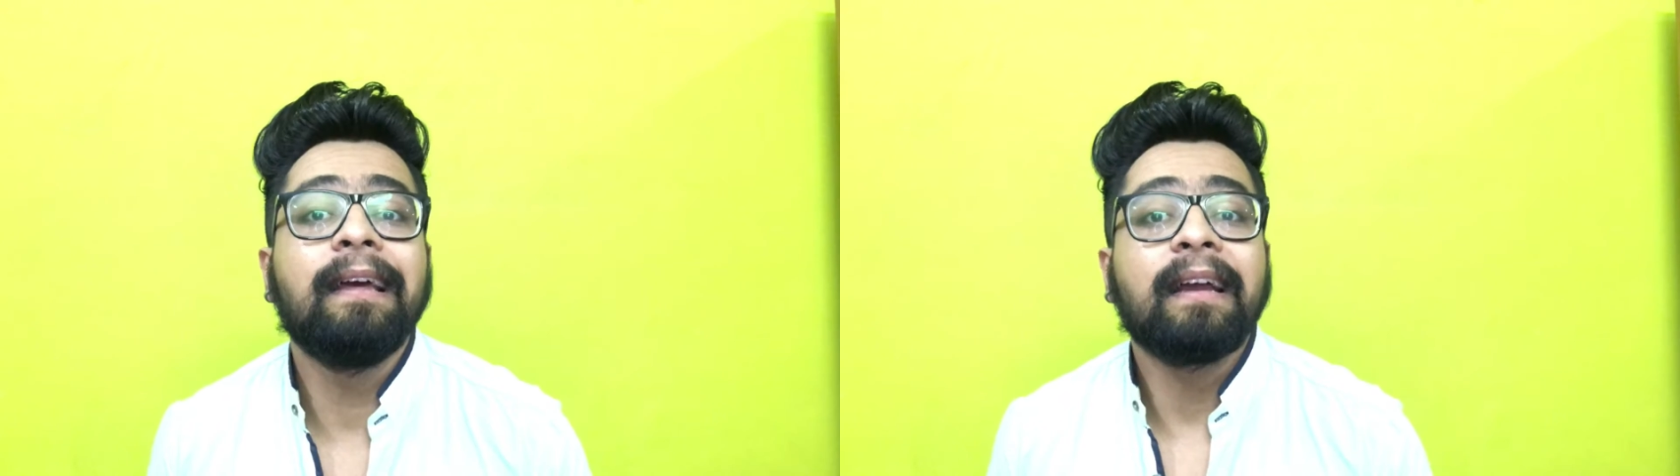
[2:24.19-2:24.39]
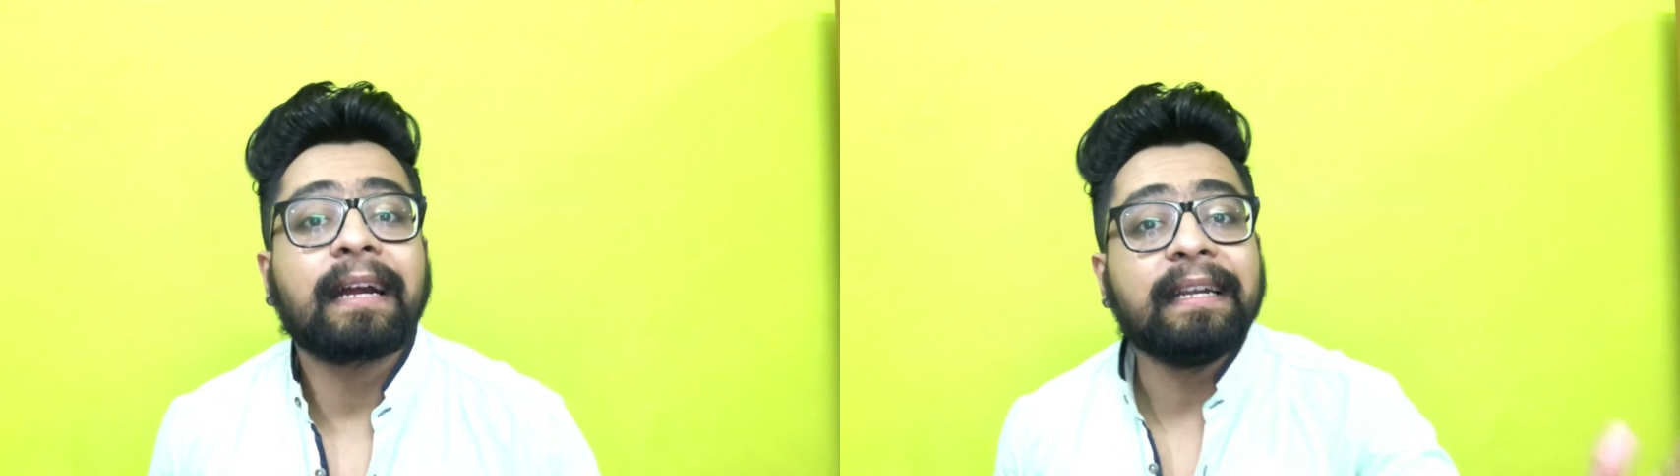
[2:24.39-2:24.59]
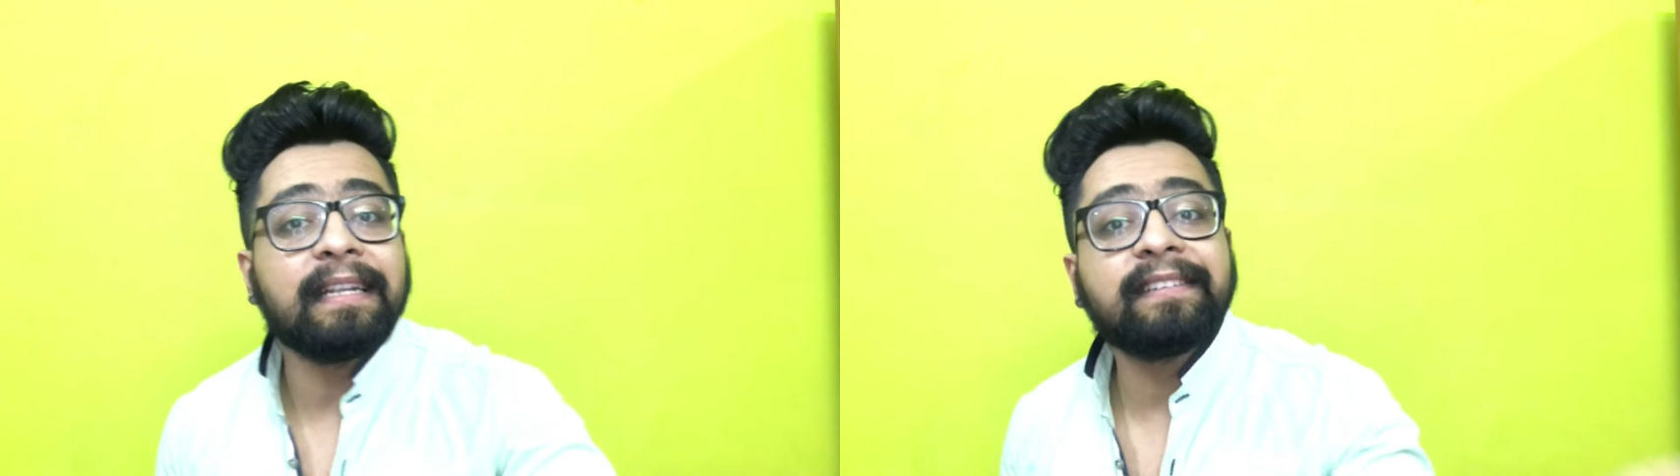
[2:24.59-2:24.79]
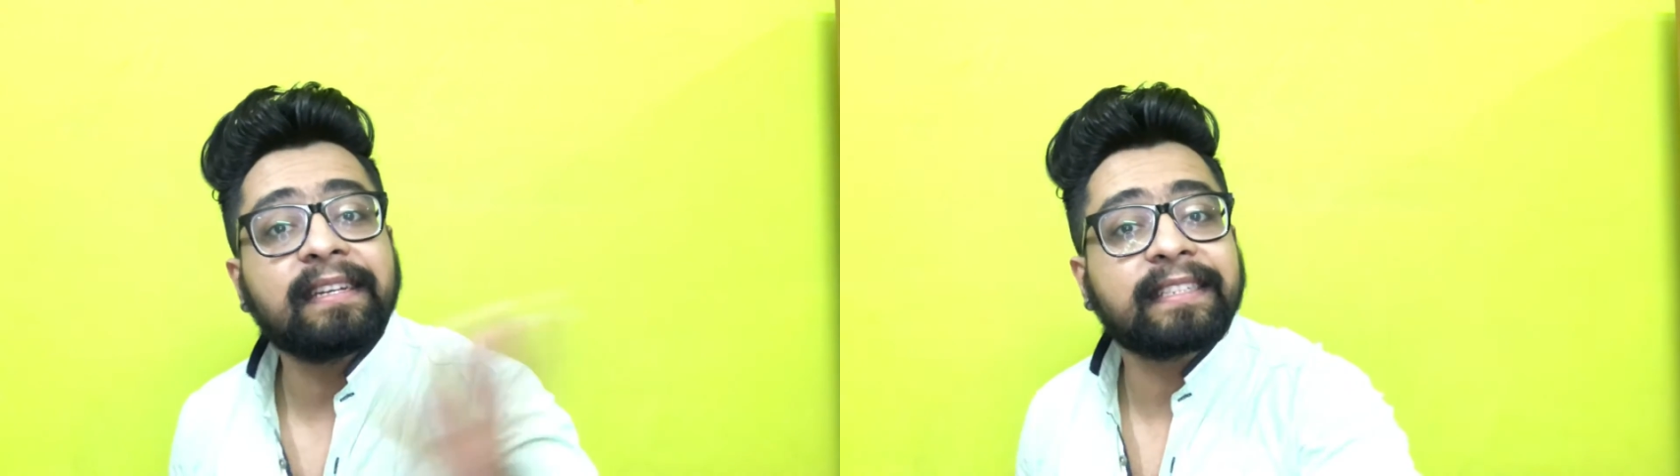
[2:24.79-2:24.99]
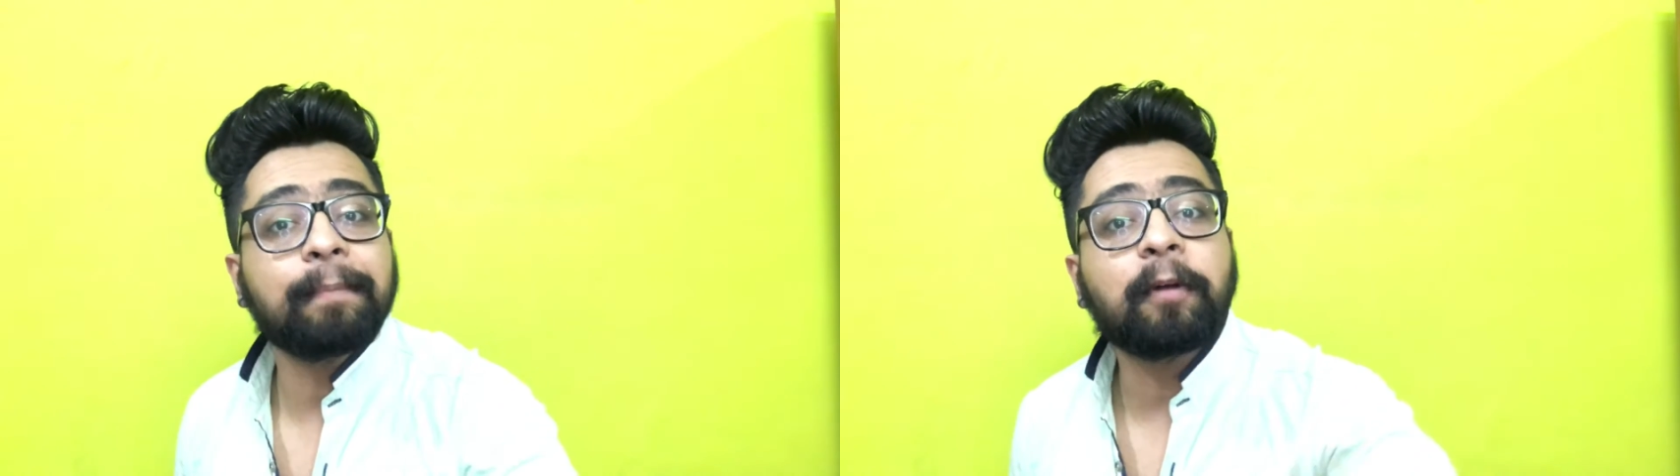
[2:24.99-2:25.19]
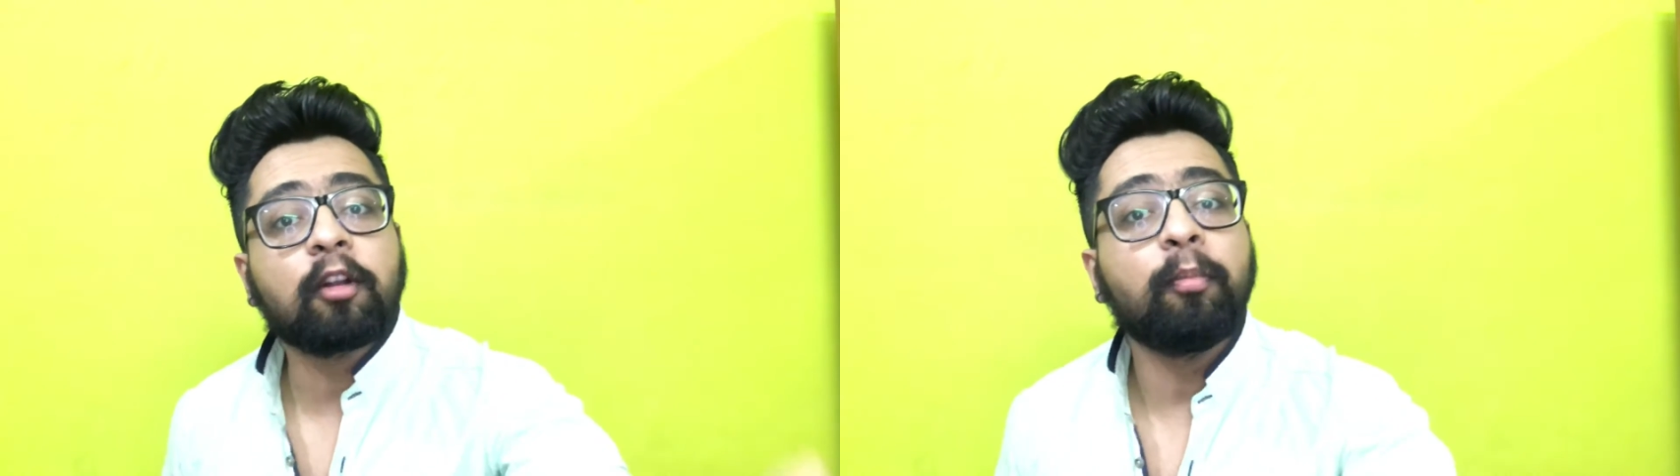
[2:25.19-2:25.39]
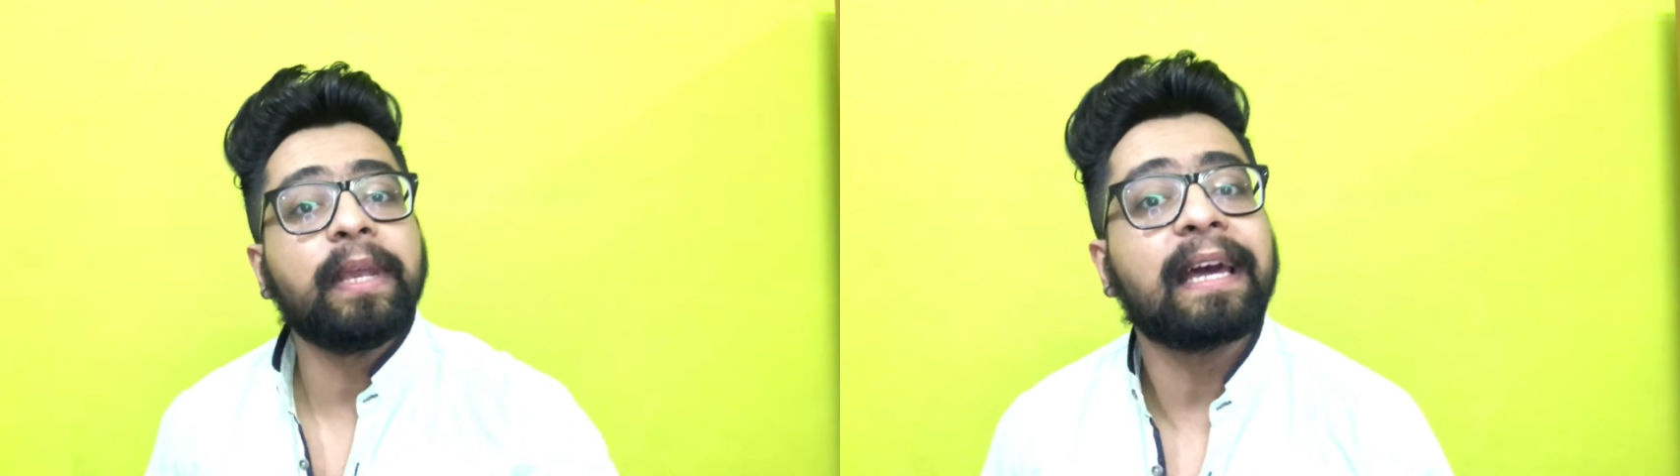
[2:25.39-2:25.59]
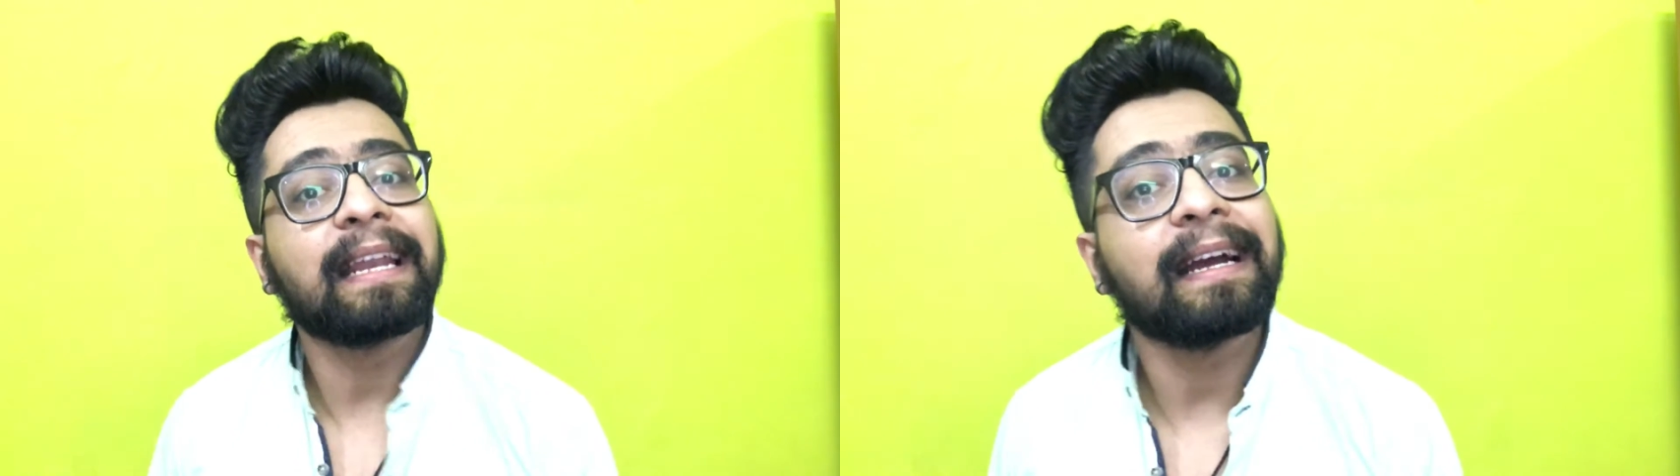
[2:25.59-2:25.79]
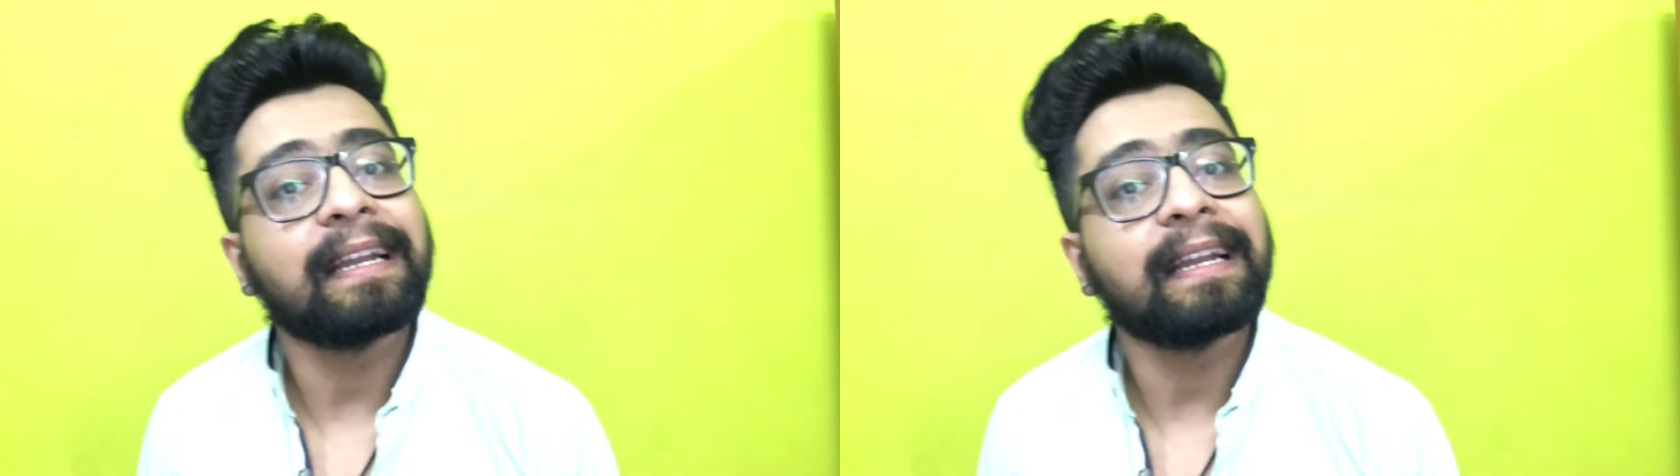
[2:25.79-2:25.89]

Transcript: कंडीशनर स्किप करो बियर लगाना